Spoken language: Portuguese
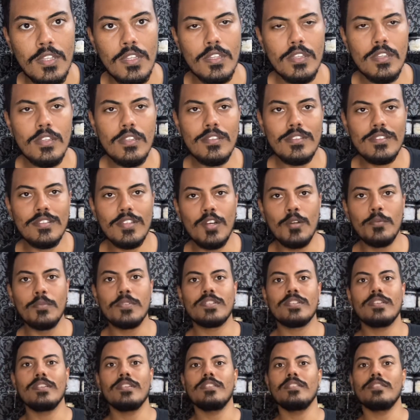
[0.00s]
Então,
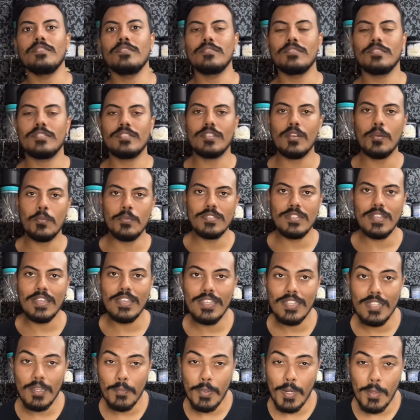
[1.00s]
meus queridos, estamos
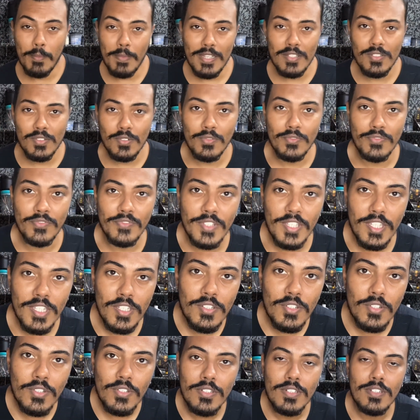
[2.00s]
aí né, para mais um
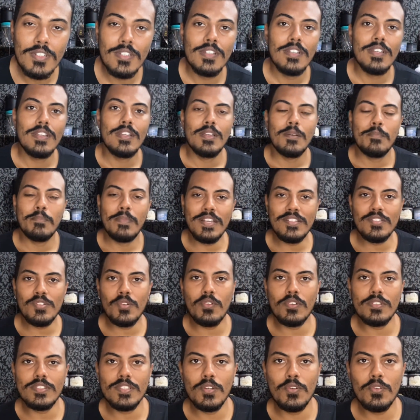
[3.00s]
vídeo, mais um
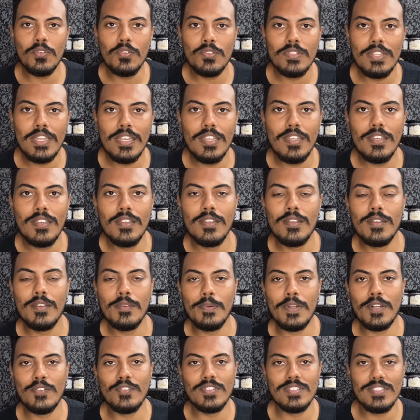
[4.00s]
conteúdo aí
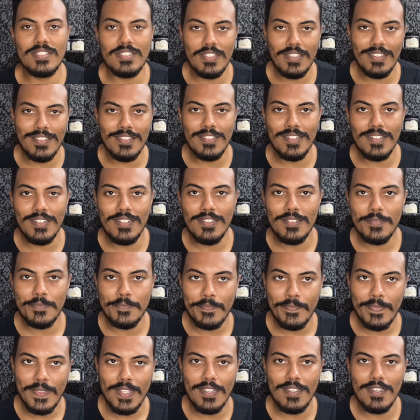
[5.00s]
para vocês, né?
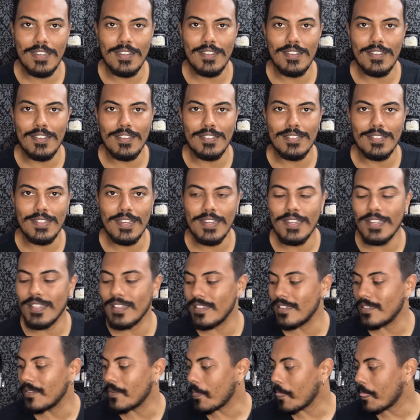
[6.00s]
É,
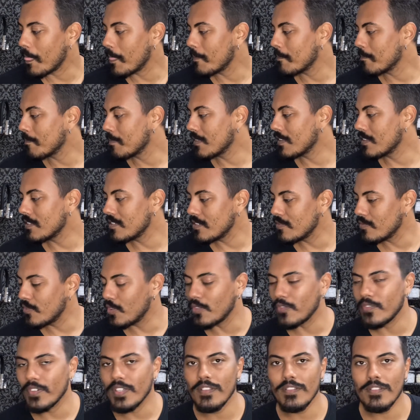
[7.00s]
estarem
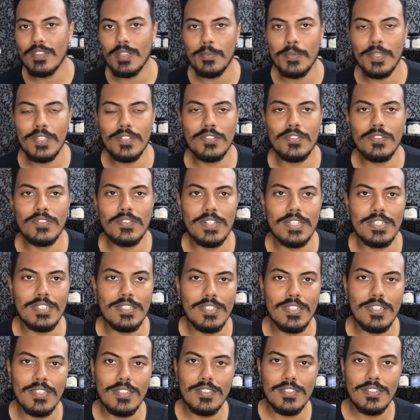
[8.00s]
desenvolvendo também junto com a
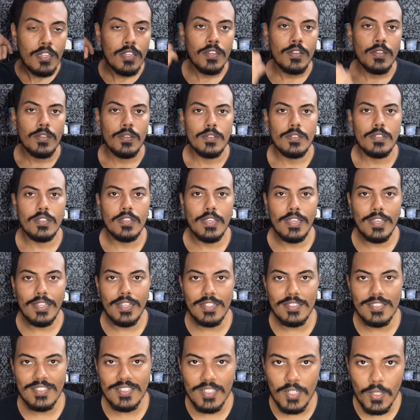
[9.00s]
gente em
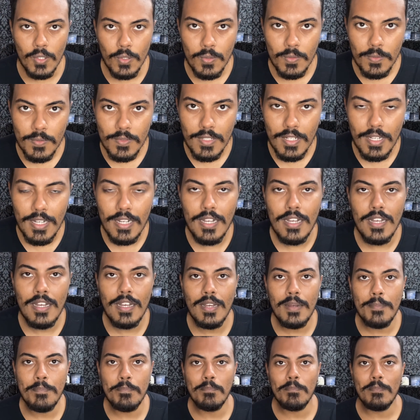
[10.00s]
relação
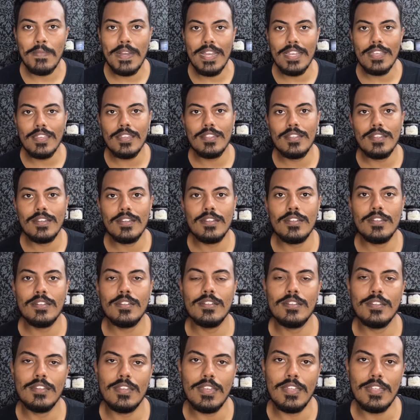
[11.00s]
à máquina
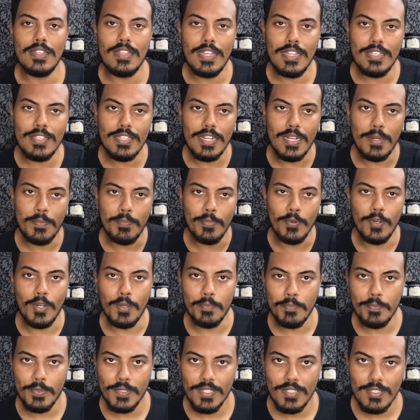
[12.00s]
elétrica
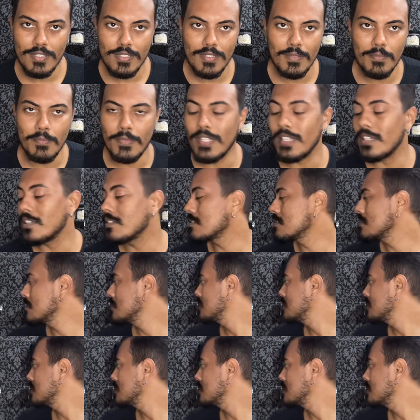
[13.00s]
pop, beleza?